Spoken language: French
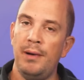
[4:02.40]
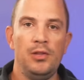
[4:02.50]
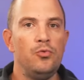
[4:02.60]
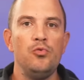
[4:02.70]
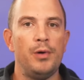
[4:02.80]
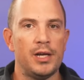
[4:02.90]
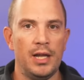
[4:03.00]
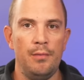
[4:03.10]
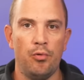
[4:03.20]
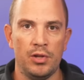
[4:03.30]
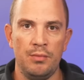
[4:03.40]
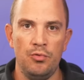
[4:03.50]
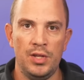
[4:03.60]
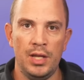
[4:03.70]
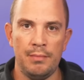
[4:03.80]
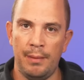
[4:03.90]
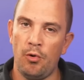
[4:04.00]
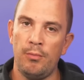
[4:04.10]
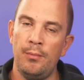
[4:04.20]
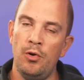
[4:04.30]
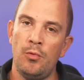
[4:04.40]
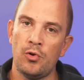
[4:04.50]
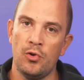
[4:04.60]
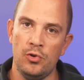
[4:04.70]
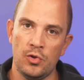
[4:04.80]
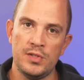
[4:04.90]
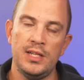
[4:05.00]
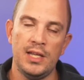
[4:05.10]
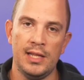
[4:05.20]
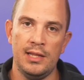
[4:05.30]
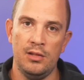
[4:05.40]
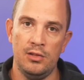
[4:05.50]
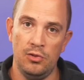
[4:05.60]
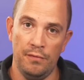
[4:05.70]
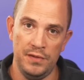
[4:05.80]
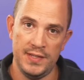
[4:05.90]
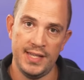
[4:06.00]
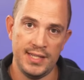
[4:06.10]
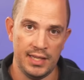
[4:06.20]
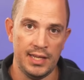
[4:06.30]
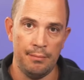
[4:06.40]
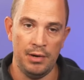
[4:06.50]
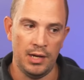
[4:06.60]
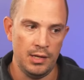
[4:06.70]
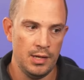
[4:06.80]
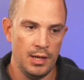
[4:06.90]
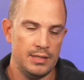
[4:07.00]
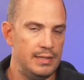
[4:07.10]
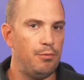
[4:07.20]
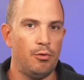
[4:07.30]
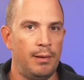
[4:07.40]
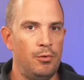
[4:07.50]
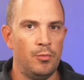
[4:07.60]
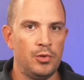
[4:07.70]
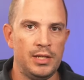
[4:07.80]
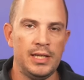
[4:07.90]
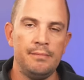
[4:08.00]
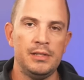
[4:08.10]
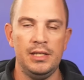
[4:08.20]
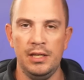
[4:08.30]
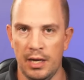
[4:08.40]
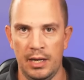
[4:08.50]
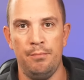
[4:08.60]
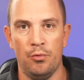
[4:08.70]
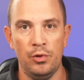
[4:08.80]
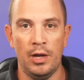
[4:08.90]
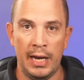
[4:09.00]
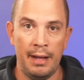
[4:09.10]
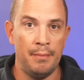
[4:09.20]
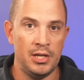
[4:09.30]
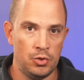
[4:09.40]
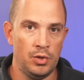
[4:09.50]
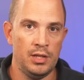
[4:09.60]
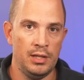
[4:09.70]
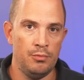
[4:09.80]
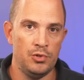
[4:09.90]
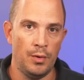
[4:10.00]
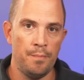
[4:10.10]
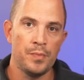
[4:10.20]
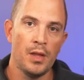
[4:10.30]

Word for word: pas du tout par quel point débuter, bah, probablement que dans ces cas de viser ces gammes-là, c'est probablement des gammes qui répondent à la majorité des besoins.